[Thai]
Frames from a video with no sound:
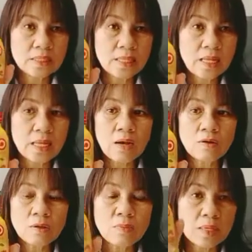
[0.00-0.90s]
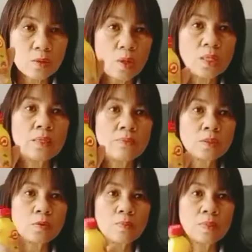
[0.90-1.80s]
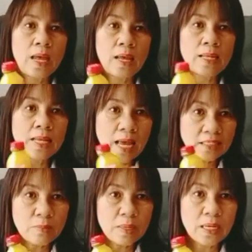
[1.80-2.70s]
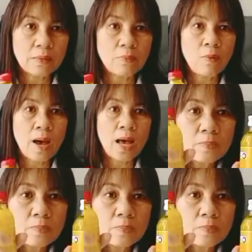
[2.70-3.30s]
ซีนี่เขาจะมีตัวอื่นผสมแต่ระดาษจะไม่เน้นเพราะว่า